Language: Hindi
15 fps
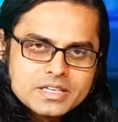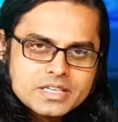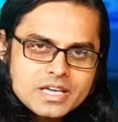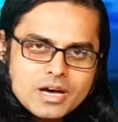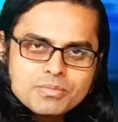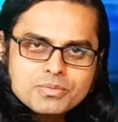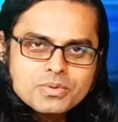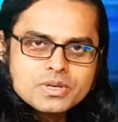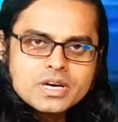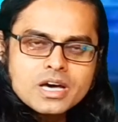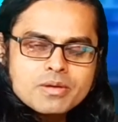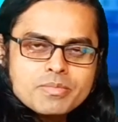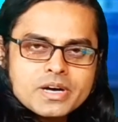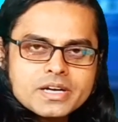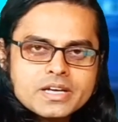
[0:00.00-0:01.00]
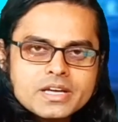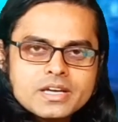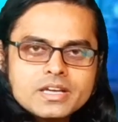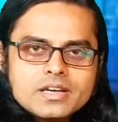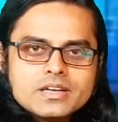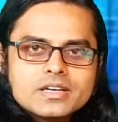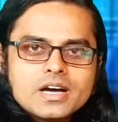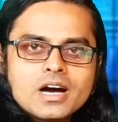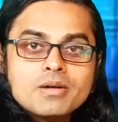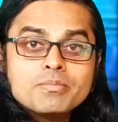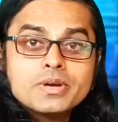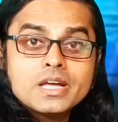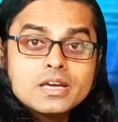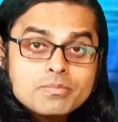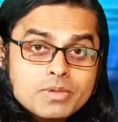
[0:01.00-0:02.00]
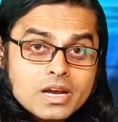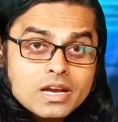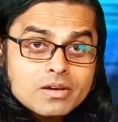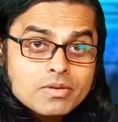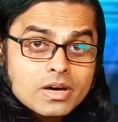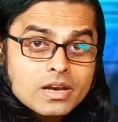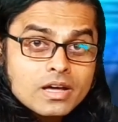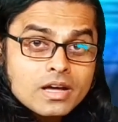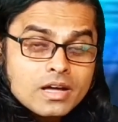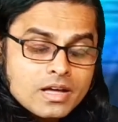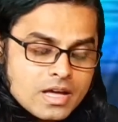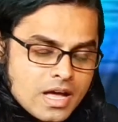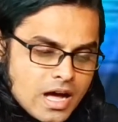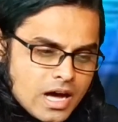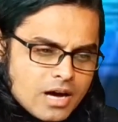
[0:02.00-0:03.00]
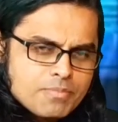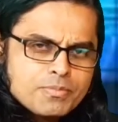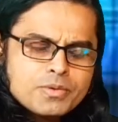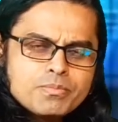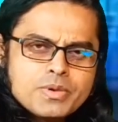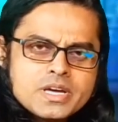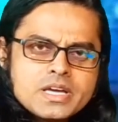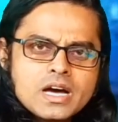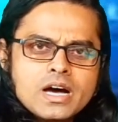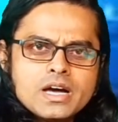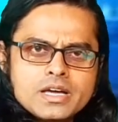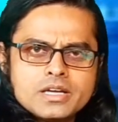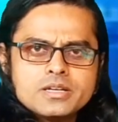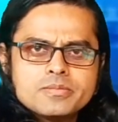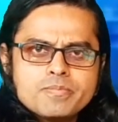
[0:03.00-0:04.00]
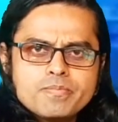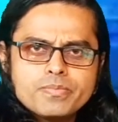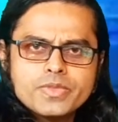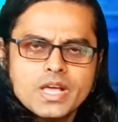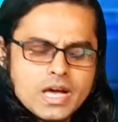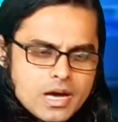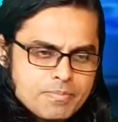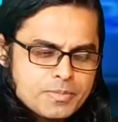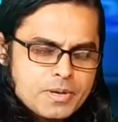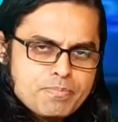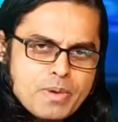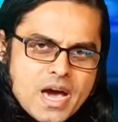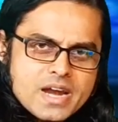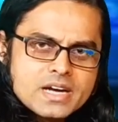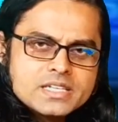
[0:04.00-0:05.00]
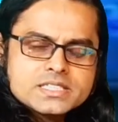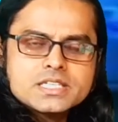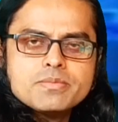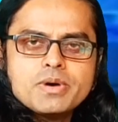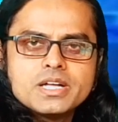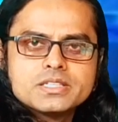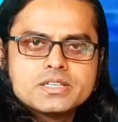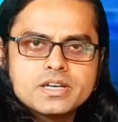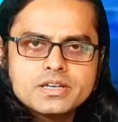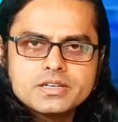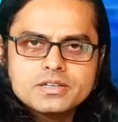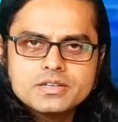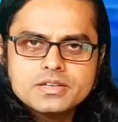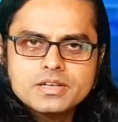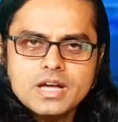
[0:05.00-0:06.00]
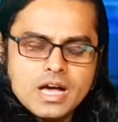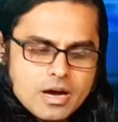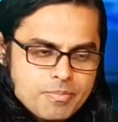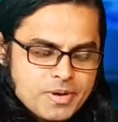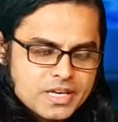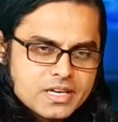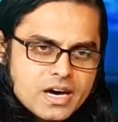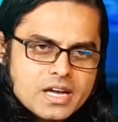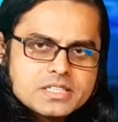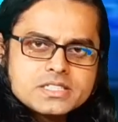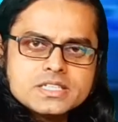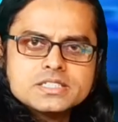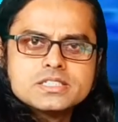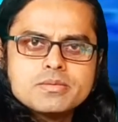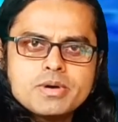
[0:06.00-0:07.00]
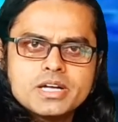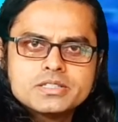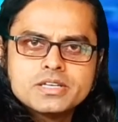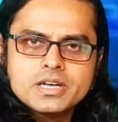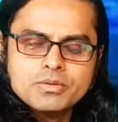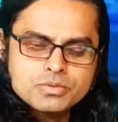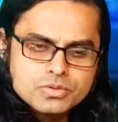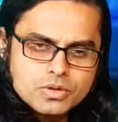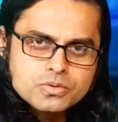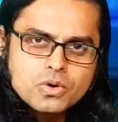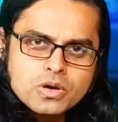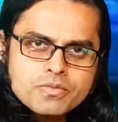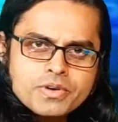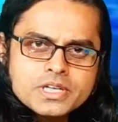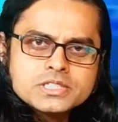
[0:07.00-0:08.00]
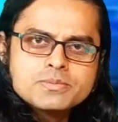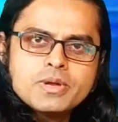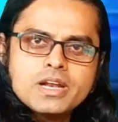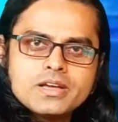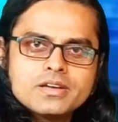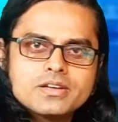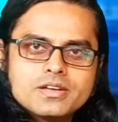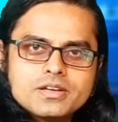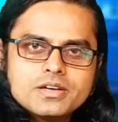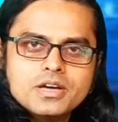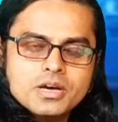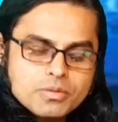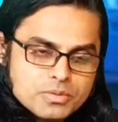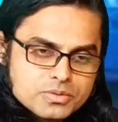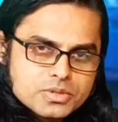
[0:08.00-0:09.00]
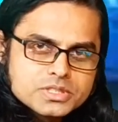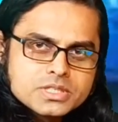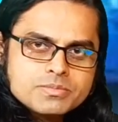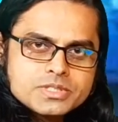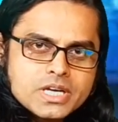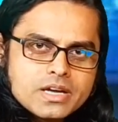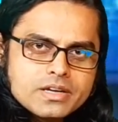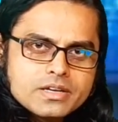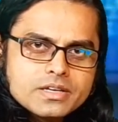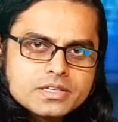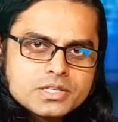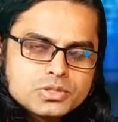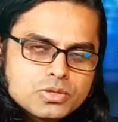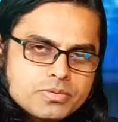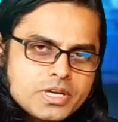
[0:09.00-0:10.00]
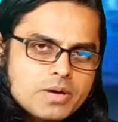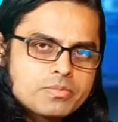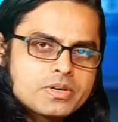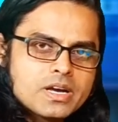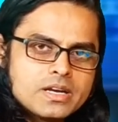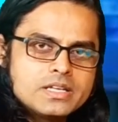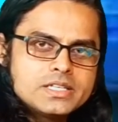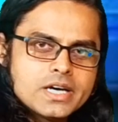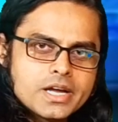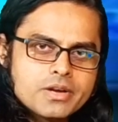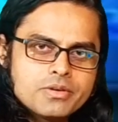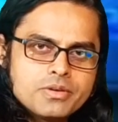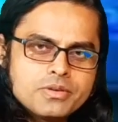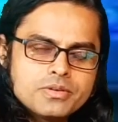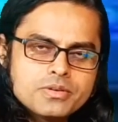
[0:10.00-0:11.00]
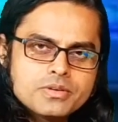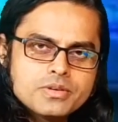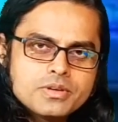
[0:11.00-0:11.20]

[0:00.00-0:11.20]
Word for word: कि आपको घर बैठे काम नहीं मिलने वाला आप मुंबई आए अपने पेरेंट्स से बात करें अपने गार्जियन से बात करें उनको कॉन्फिडेंस में लें उनको समझाएं कि जो भी आप करने जा रहे हो